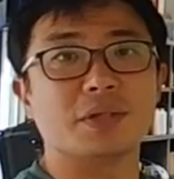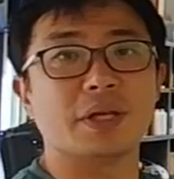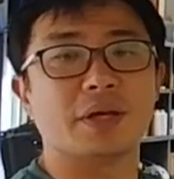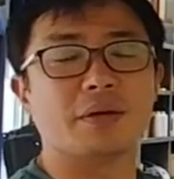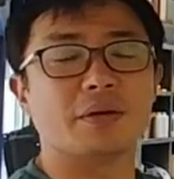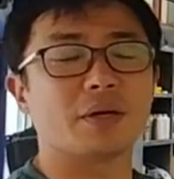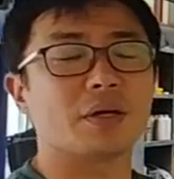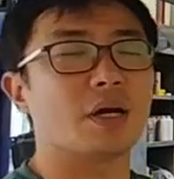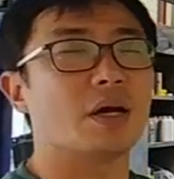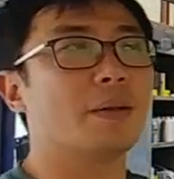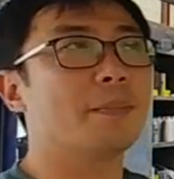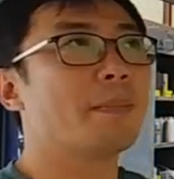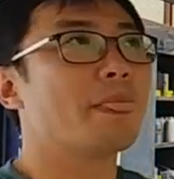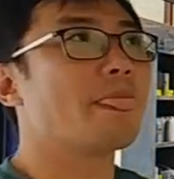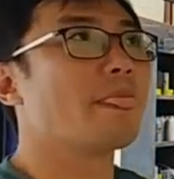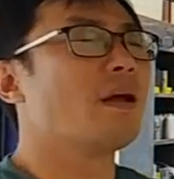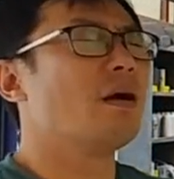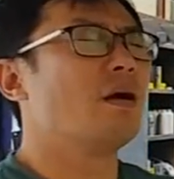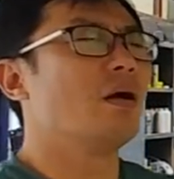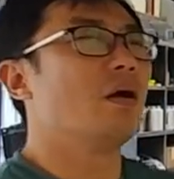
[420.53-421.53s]
돼요. 그러니까
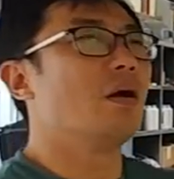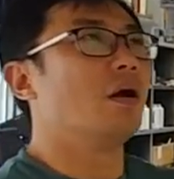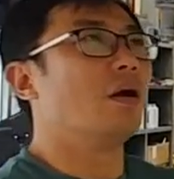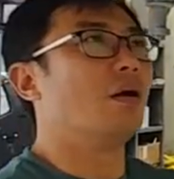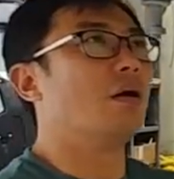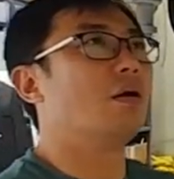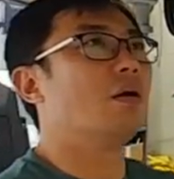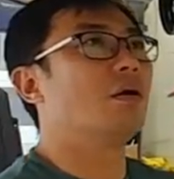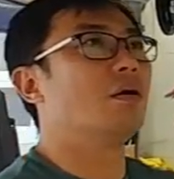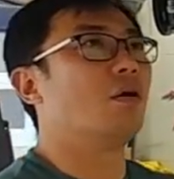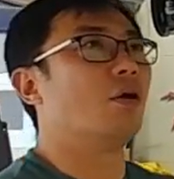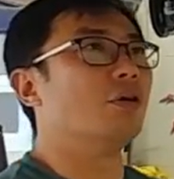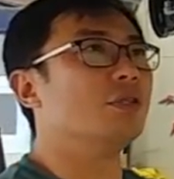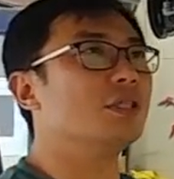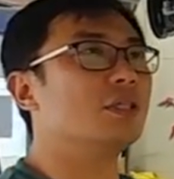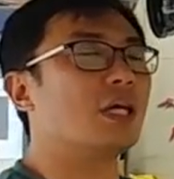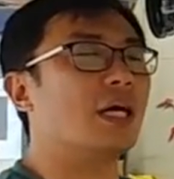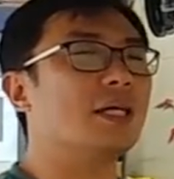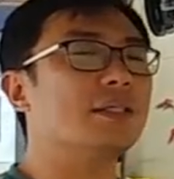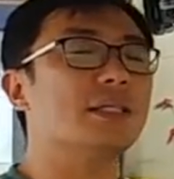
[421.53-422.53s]

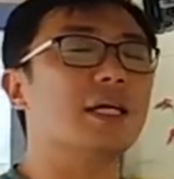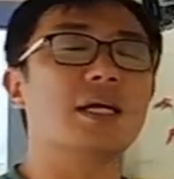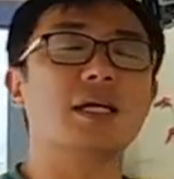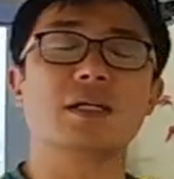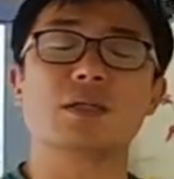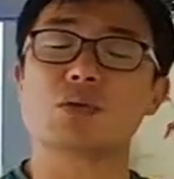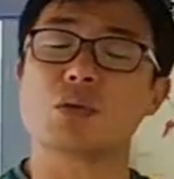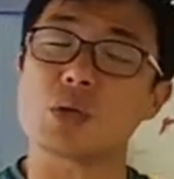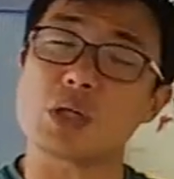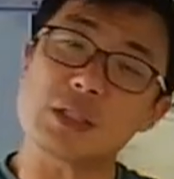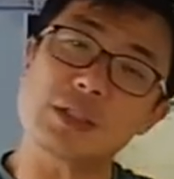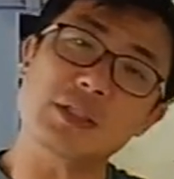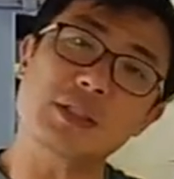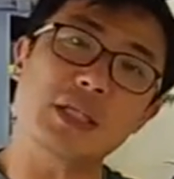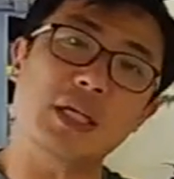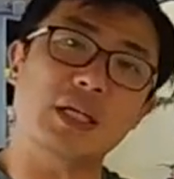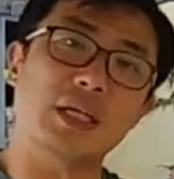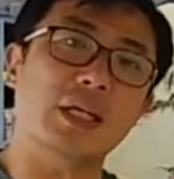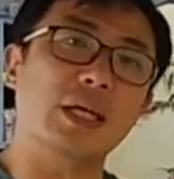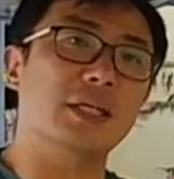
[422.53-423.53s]
항상
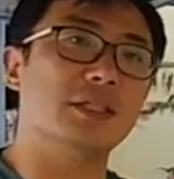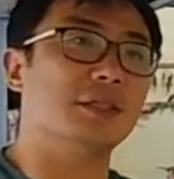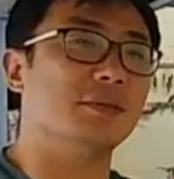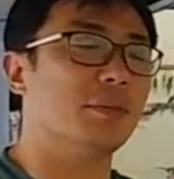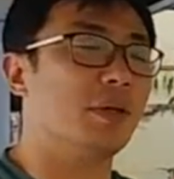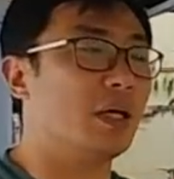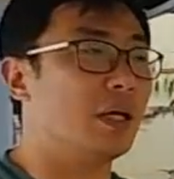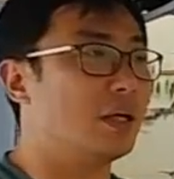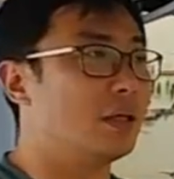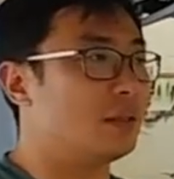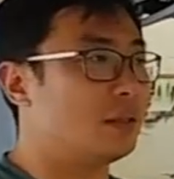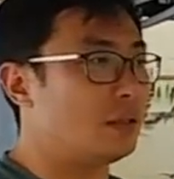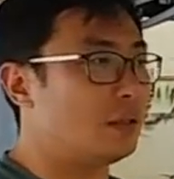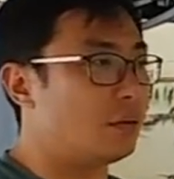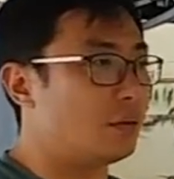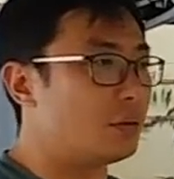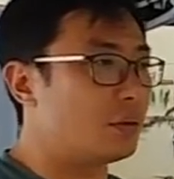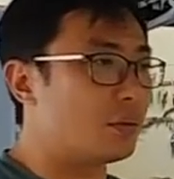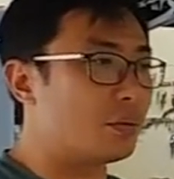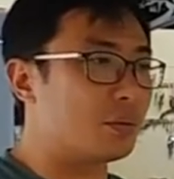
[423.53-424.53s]
똑같은 얘기를 하지만 이
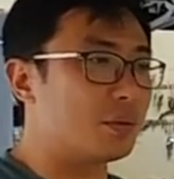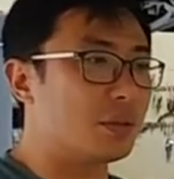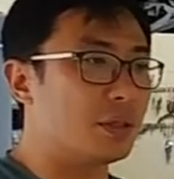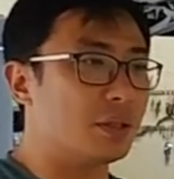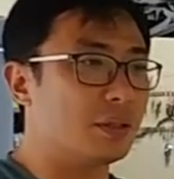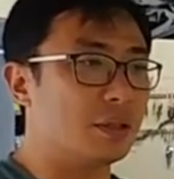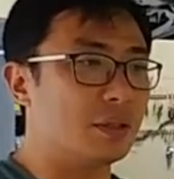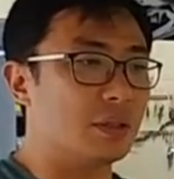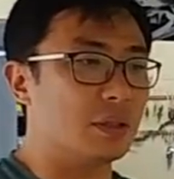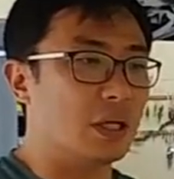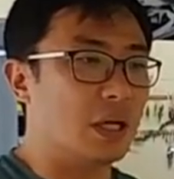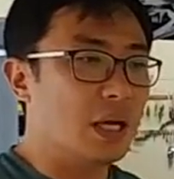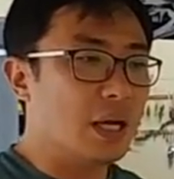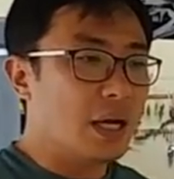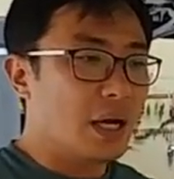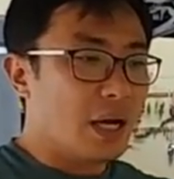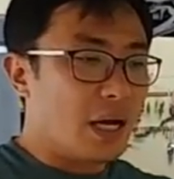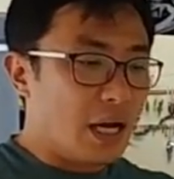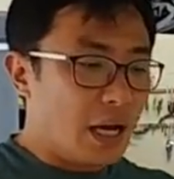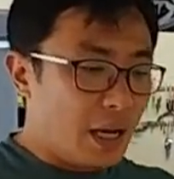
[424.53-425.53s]
언더코팅은
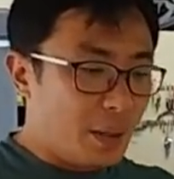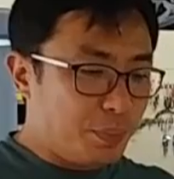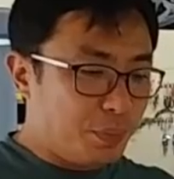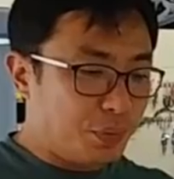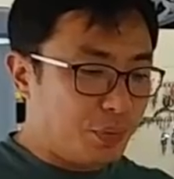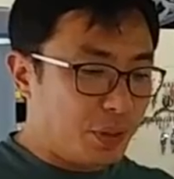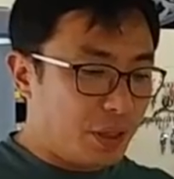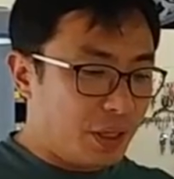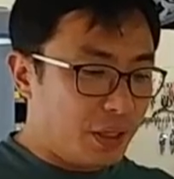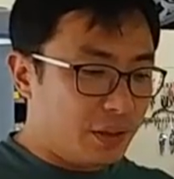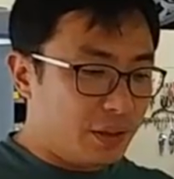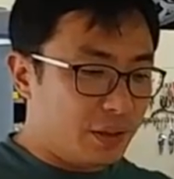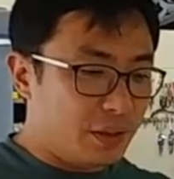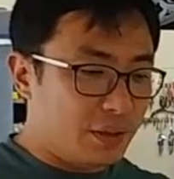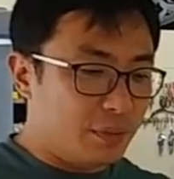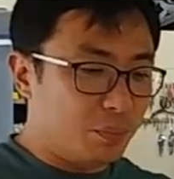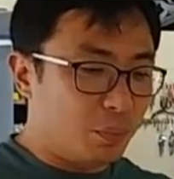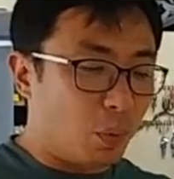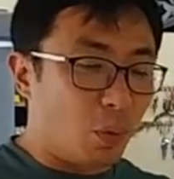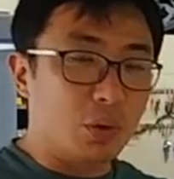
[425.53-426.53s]
하부에
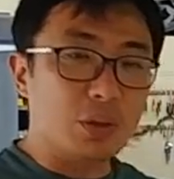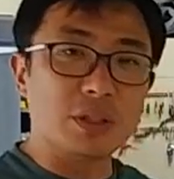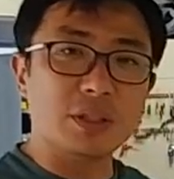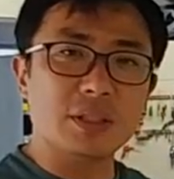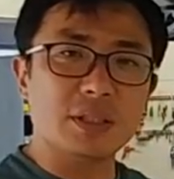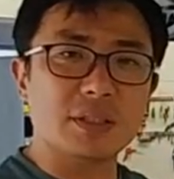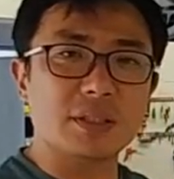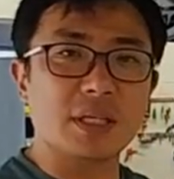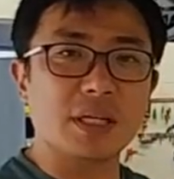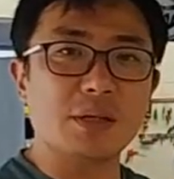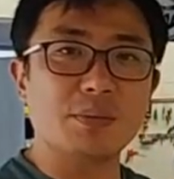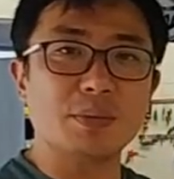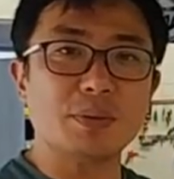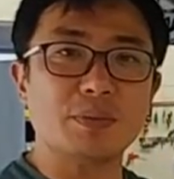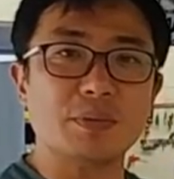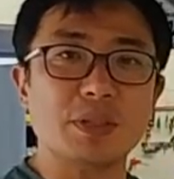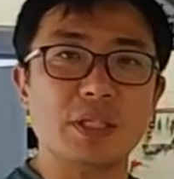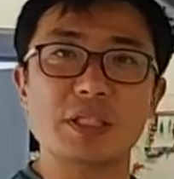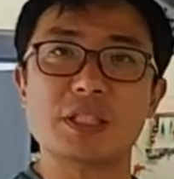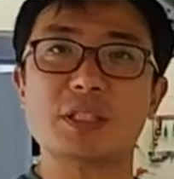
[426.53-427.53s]
있는 모든 스틸
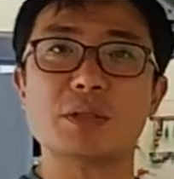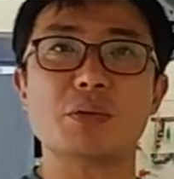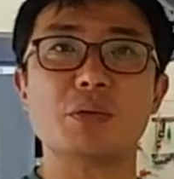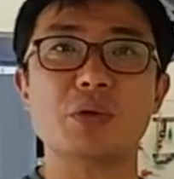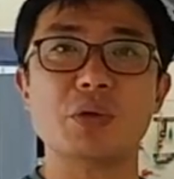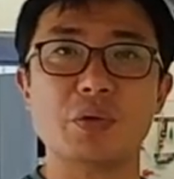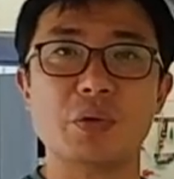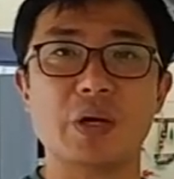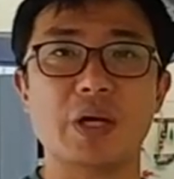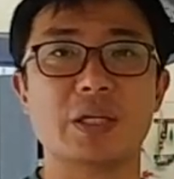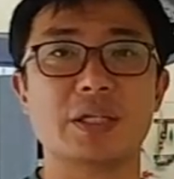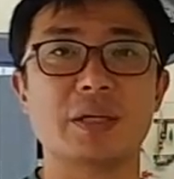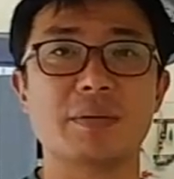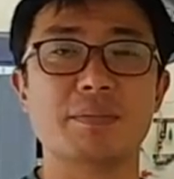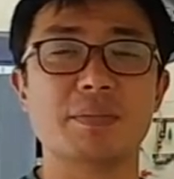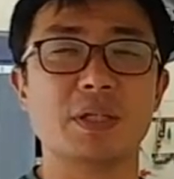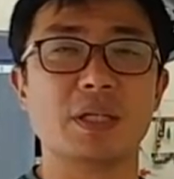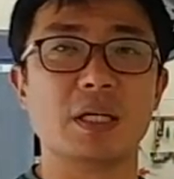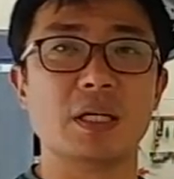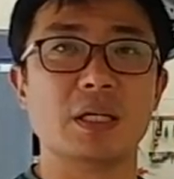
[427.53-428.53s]
부분에 시공이 돼야
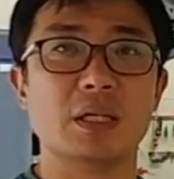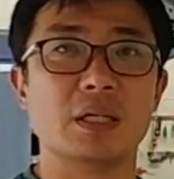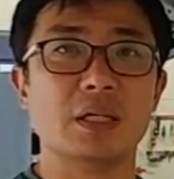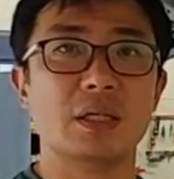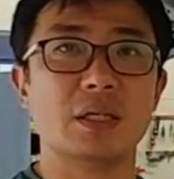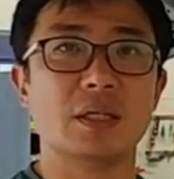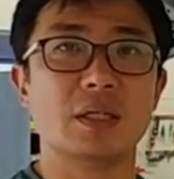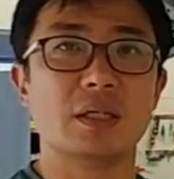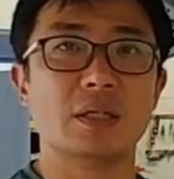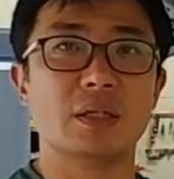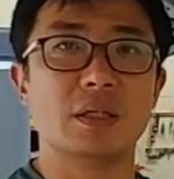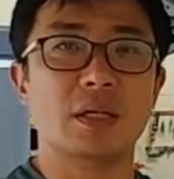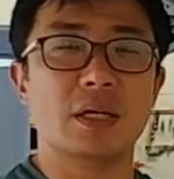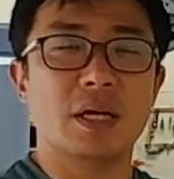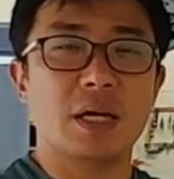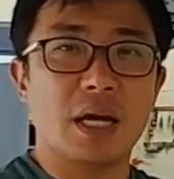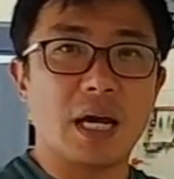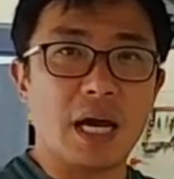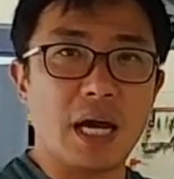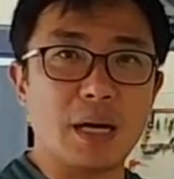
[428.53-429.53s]
됩니다.
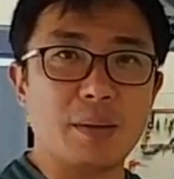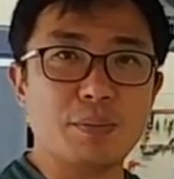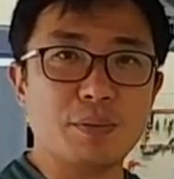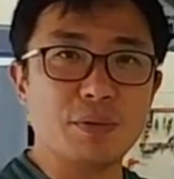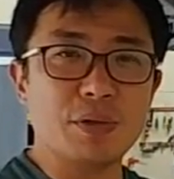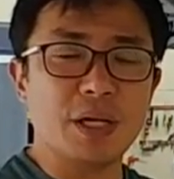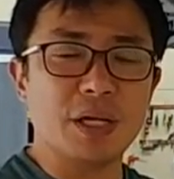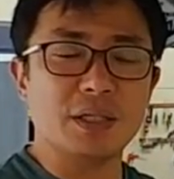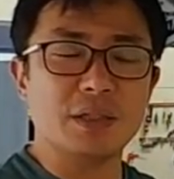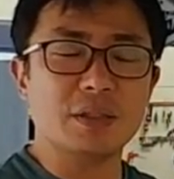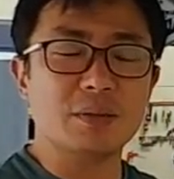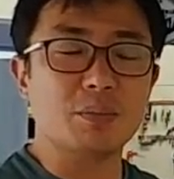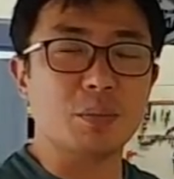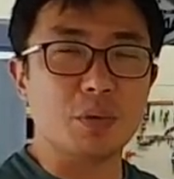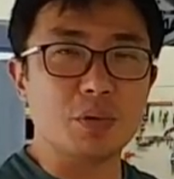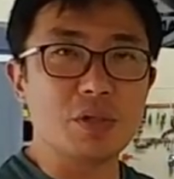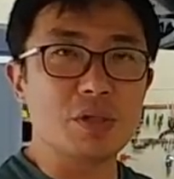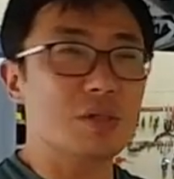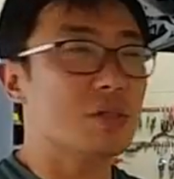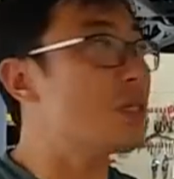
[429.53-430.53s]
하부에 있는
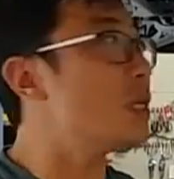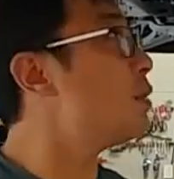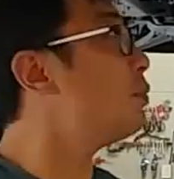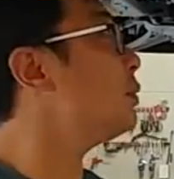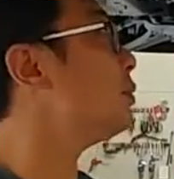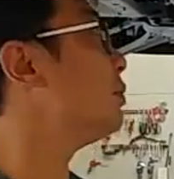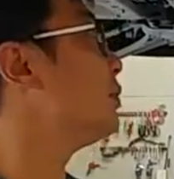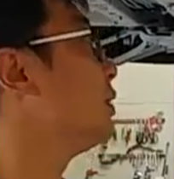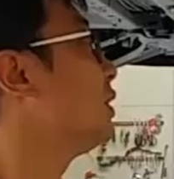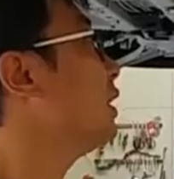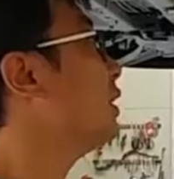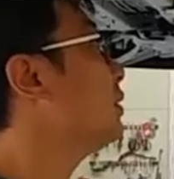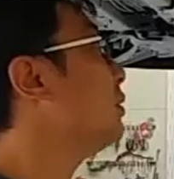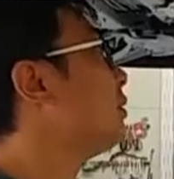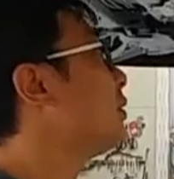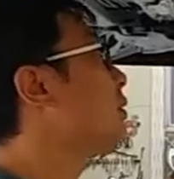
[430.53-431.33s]
모든 스틸 부분, 예를